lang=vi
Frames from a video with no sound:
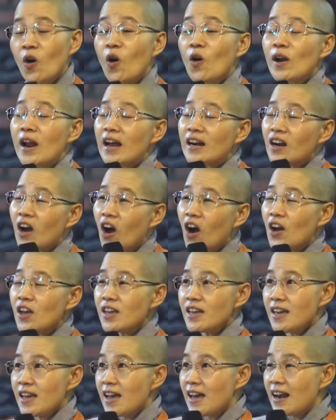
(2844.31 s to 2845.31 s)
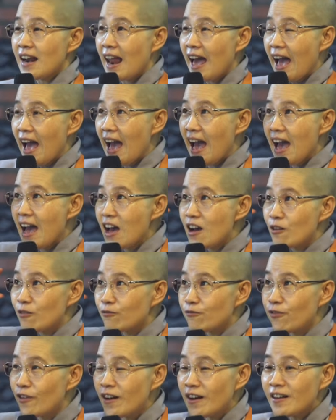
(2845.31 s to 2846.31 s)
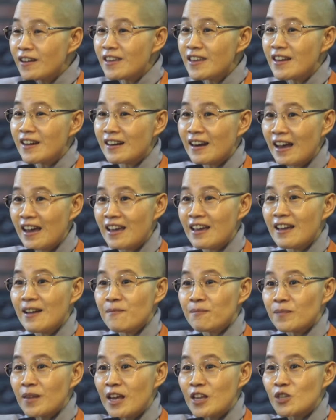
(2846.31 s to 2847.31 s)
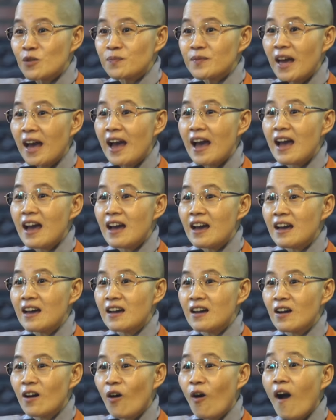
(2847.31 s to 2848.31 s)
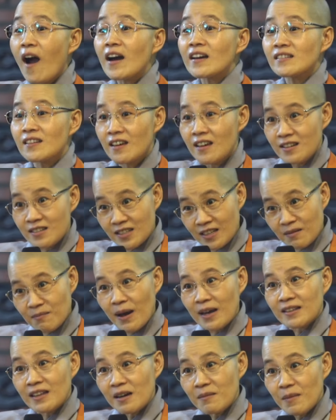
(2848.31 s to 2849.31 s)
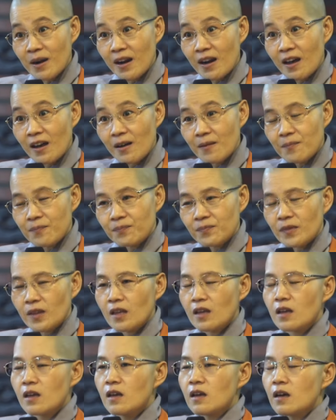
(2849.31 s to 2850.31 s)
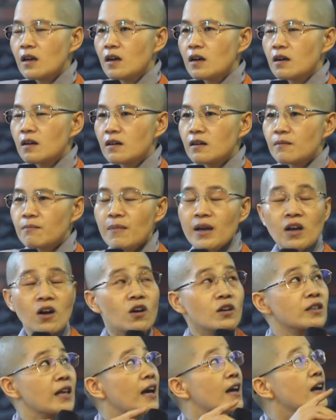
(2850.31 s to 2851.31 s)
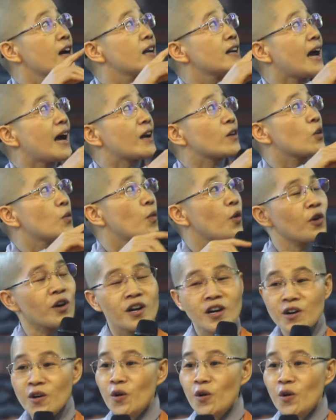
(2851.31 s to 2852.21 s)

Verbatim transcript: cô đang nói là phương diện này để chúng ta hoàn thiện chính bản thân mình đó Mấy con thấy hình ảnh của một